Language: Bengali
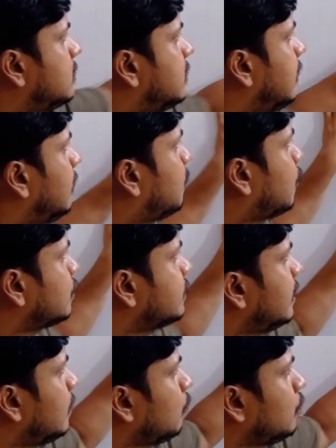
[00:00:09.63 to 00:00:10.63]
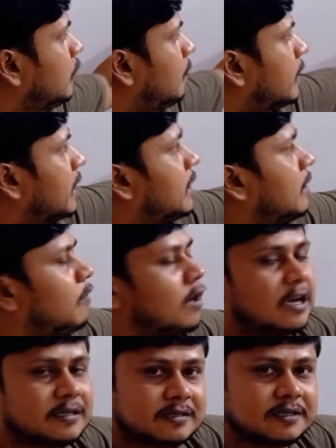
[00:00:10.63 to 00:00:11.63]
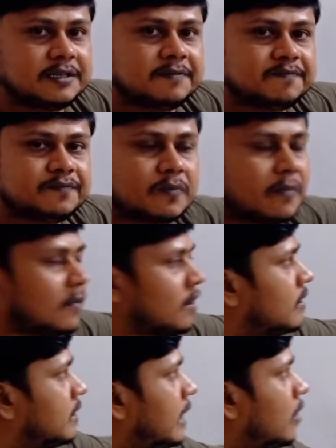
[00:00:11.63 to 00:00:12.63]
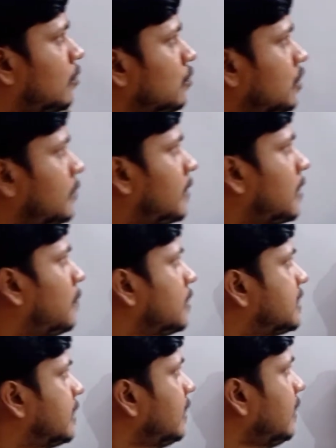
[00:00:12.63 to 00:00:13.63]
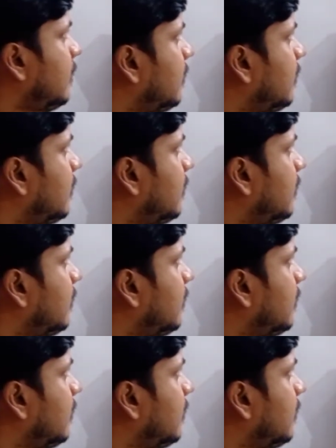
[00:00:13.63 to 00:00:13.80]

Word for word: যে প্রশ্নের উদ্দীপকে কি বলা আছে দেখো উদ্দীপকে বলছে